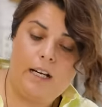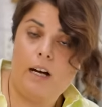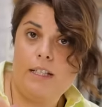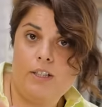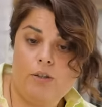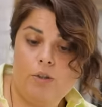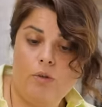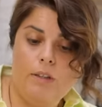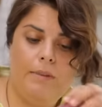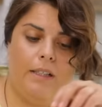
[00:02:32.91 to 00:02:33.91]
Daha ince de
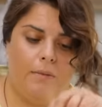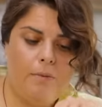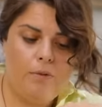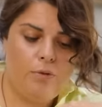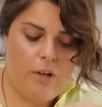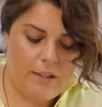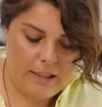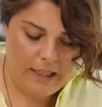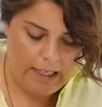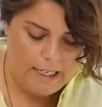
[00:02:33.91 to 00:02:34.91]
olabilir ama şu
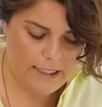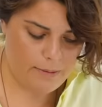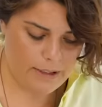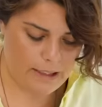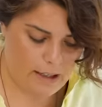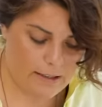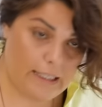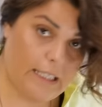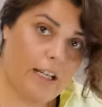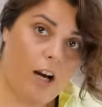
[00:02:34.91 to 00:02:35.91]
an etimiz
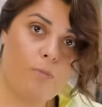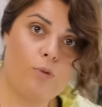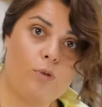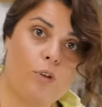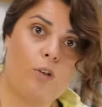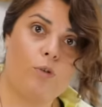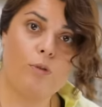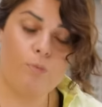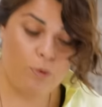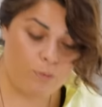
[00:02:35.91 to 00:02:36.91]
az diye daha büyük döner
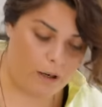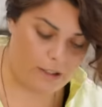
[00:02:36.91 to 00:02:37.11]
olduğunda büyük